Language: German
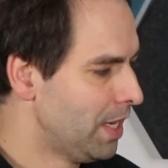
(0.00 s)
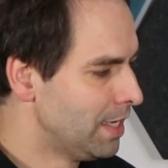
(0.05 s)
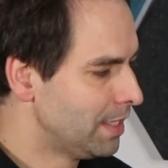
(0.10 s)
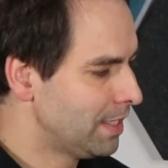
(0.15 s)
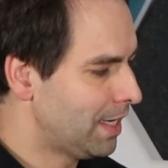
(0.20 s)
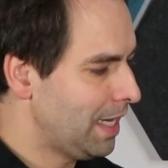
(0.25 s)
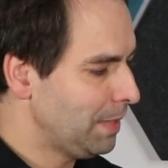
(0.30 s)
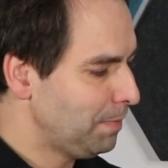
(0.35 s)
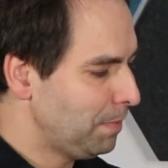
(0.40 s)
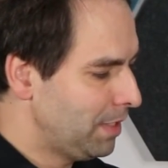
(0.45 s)

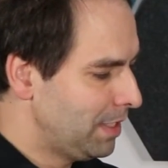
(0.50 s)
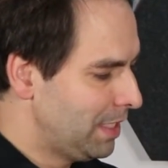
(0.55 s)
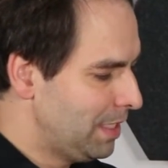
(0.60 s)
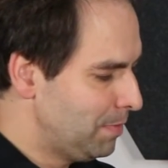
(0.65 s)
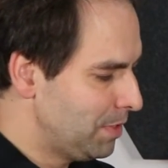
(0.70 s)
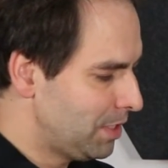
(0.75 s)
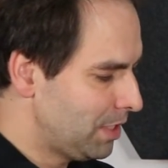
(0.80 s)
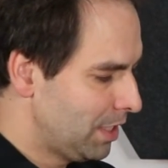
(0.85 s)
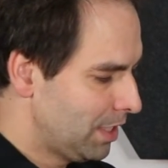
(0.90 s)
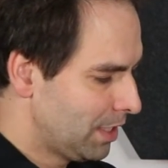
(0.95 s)
Da hat man
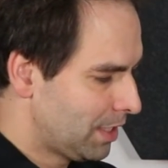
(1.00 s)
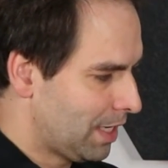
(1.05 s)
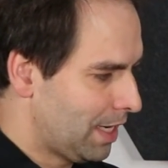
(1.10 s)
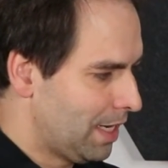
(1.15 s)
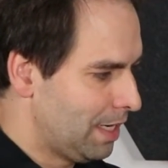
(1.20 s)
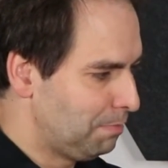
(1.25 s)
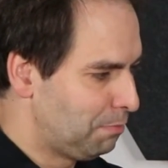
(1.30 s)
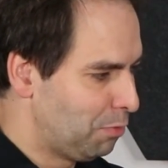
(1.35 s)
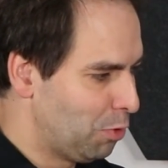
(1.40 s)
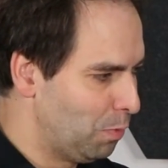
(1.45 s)
hiermit
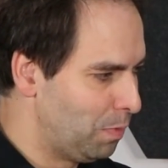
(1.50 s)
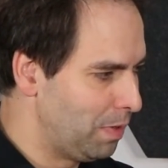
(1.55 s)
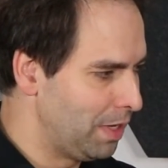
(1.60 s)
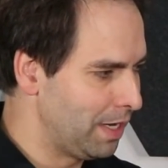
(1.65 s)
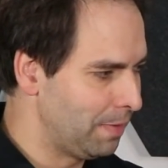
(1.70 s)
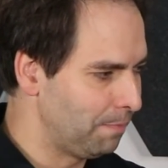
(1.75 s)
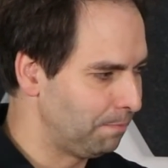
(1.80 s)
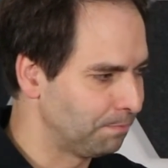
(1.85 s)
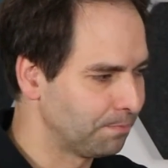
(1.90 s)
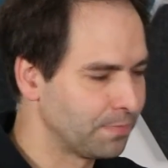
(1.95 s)
kein
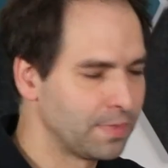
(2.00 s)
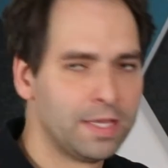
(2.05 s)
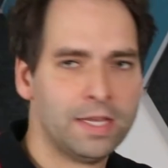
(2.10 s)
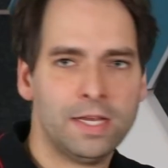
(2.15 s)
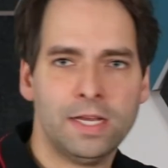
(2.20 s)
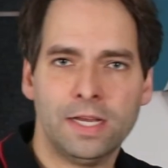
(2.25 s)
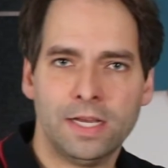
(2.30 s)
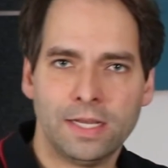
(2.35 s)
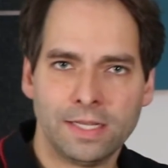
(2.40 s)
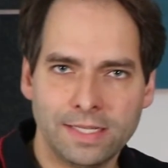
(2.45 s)
Problem.
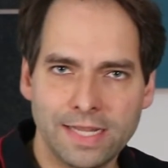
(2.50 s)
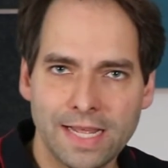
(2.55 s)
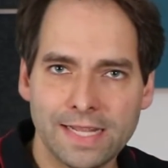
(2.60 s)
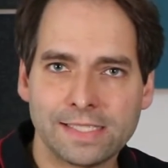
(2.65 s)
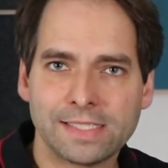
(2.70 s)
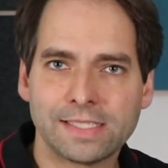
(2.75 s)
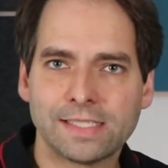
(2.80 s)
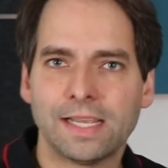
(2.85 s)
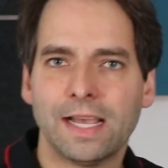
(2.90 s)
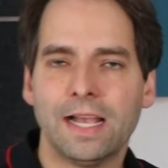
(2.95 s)

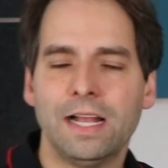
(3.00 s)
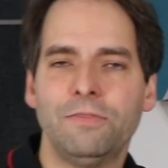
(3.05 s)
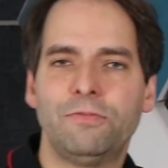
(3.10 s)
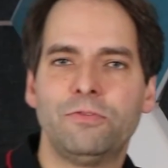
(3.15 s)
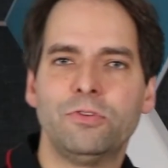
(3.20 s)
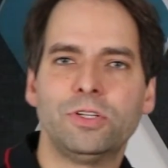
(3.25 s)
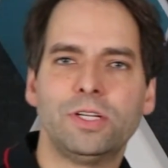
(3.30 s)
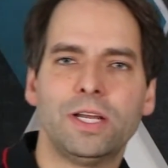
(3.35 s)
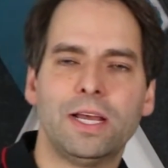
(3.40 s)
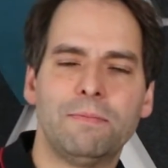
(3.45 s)
Netzteil
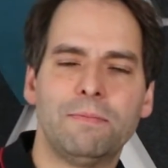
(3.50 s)
wird